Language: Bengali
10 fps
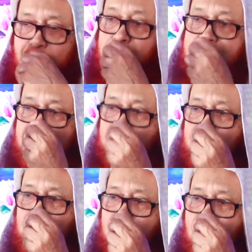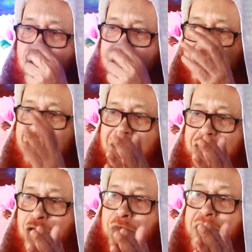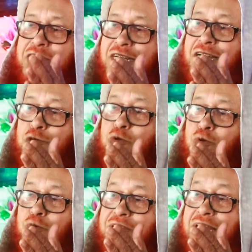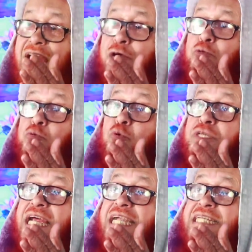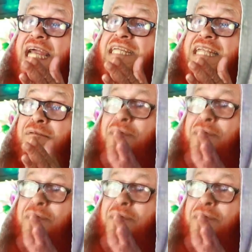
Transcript: উনত্রিশ বছর বয়স ধর মাদ্রাসা শুরু করি এখন দুইটা টাইটেল